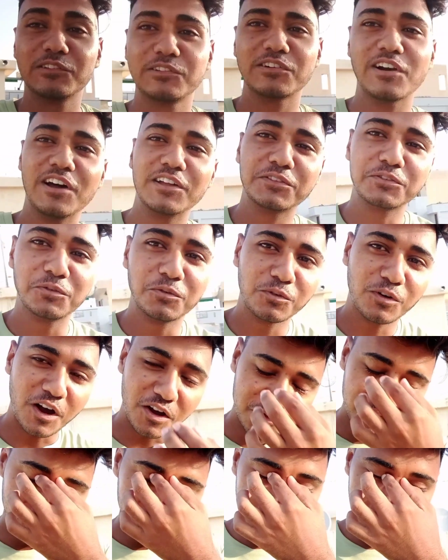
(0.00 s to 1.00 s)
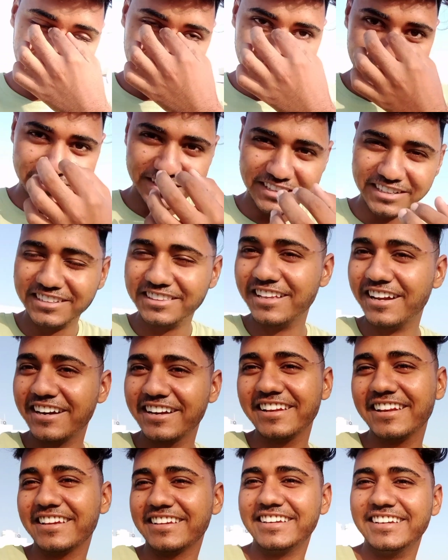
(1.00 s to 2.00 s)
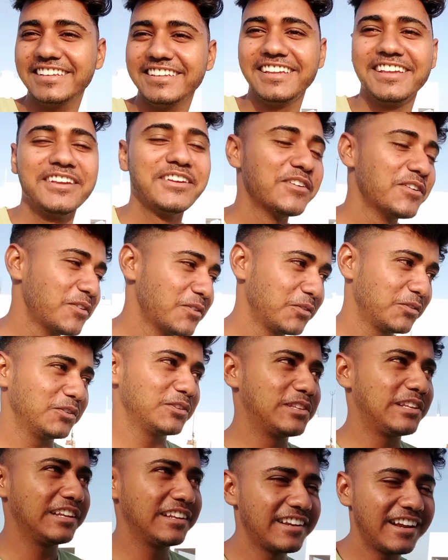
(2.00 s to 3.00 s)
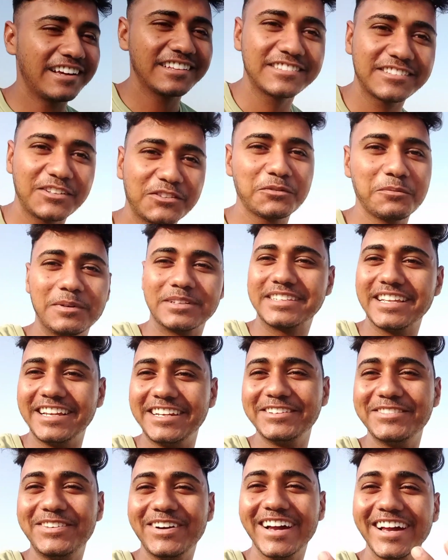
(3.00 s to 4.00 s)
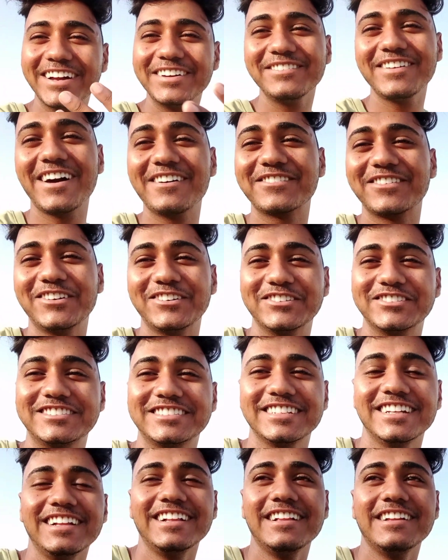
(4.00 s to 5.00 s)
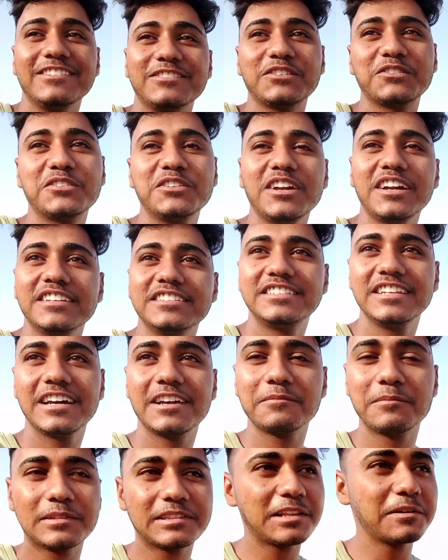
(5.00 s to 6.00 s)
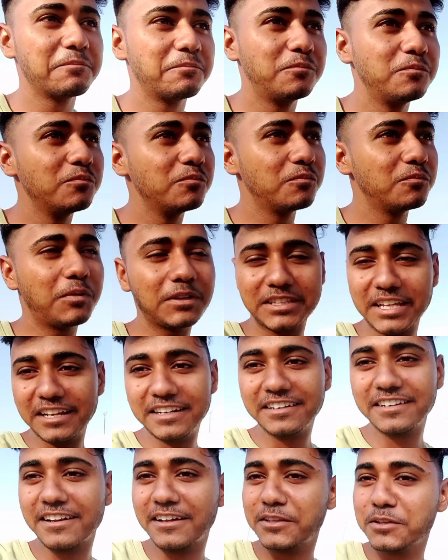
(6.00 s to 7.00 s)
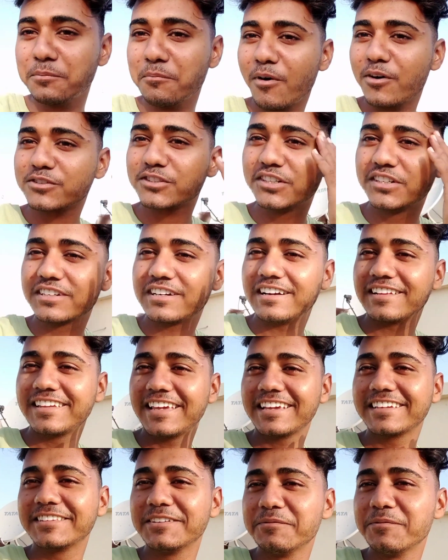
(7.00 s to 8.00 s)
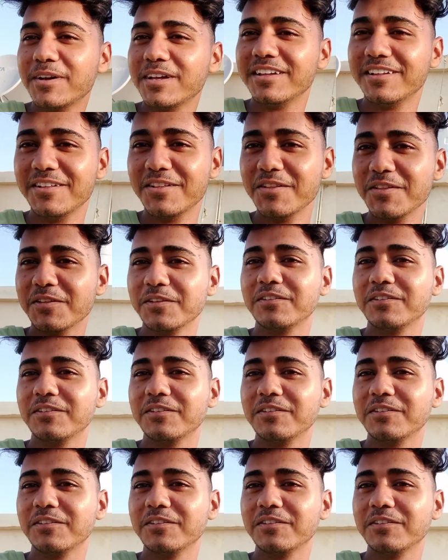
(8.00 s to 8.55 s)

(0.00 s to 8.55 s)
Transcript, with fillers: कल रात को काफ़ी तेज़ नींद आने लग गई तो इसलिए रात का तो बता ही नहीं पाया मैं आपको कुछ क्योंकि गाइस यार मतलब पता ही नहीं रहा दिमाग से निकल गया एकदम में